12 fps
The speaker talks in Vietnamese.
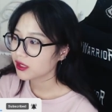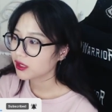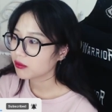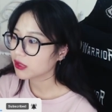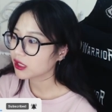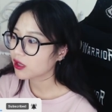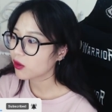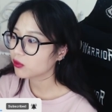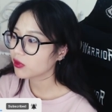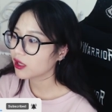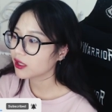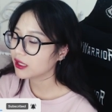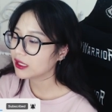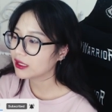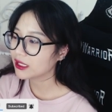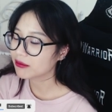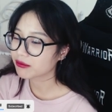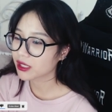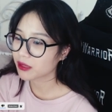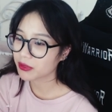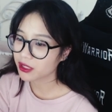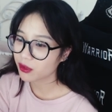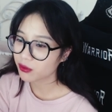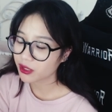mình không ờ, đi tìm ờ,
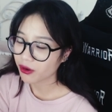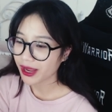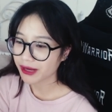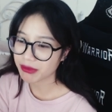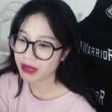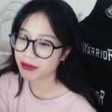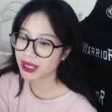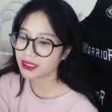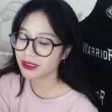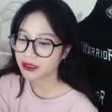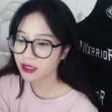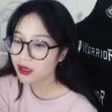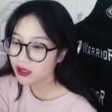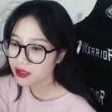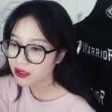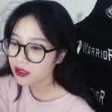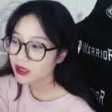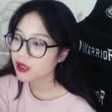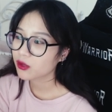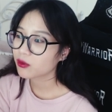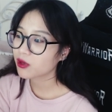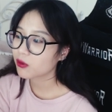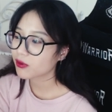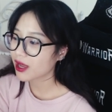mình không kiểu hẹn bạn bè đi chơi
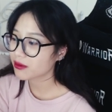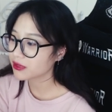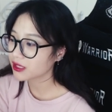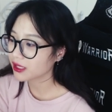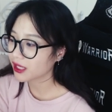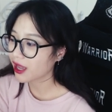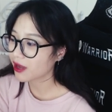cũng không làm gì cả